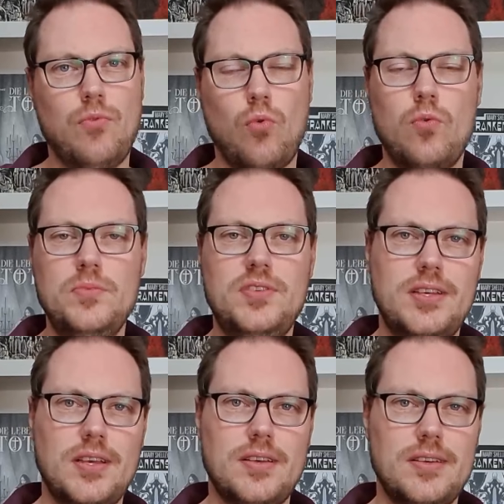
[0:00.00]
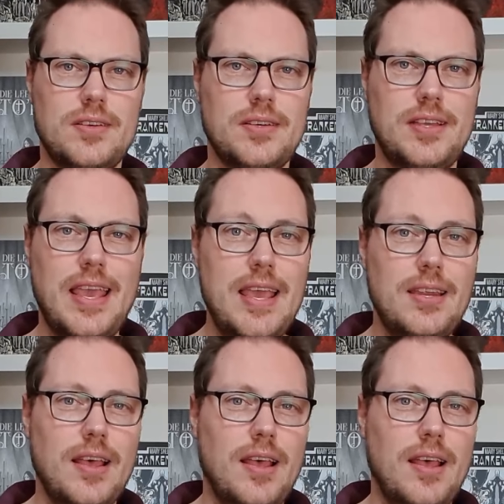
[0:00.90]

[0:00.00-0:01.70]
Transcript: worum es hier äh, geht,